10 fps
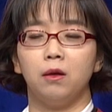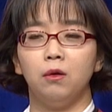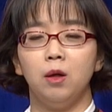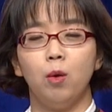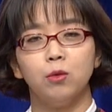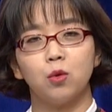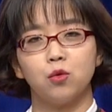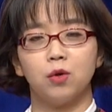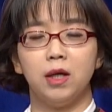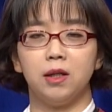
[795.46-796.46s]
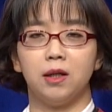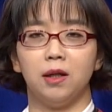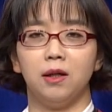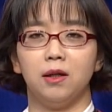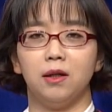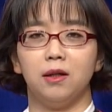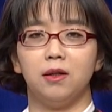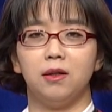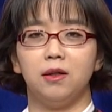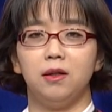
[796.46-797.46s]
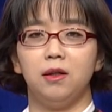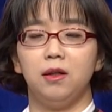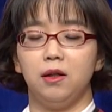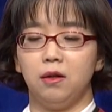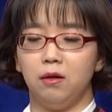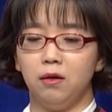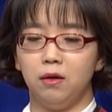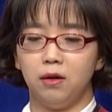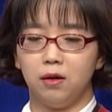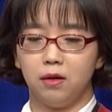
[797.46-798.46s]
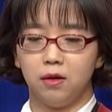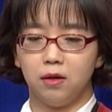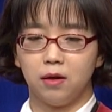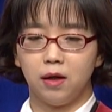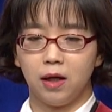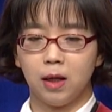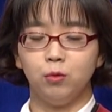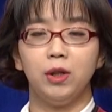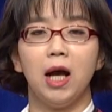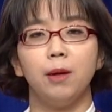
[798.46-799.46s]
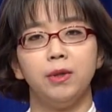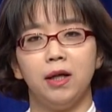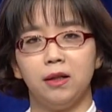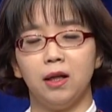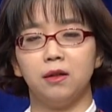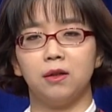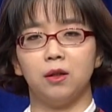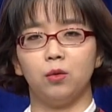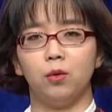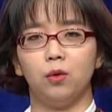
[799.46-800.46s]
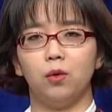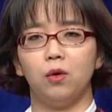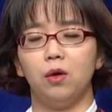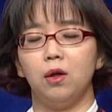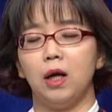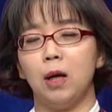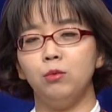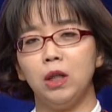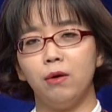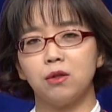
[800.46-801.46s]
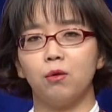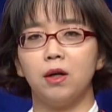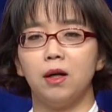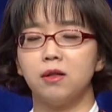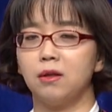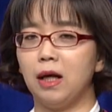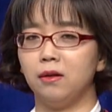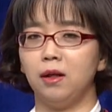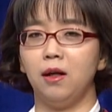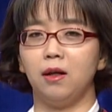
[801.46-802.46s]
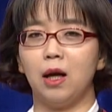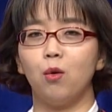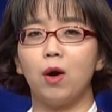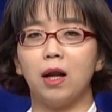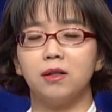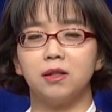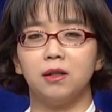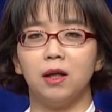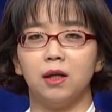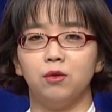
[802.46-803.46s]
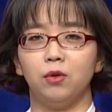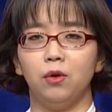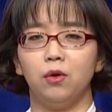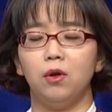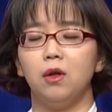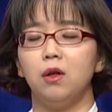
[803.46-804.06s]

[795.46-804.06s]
너의 몸은 소중하니까 어 아무리 합의를 했다 하더라도 아무나와 성관계를 해서는 안 돼 라고 가르치는 게 아니고요.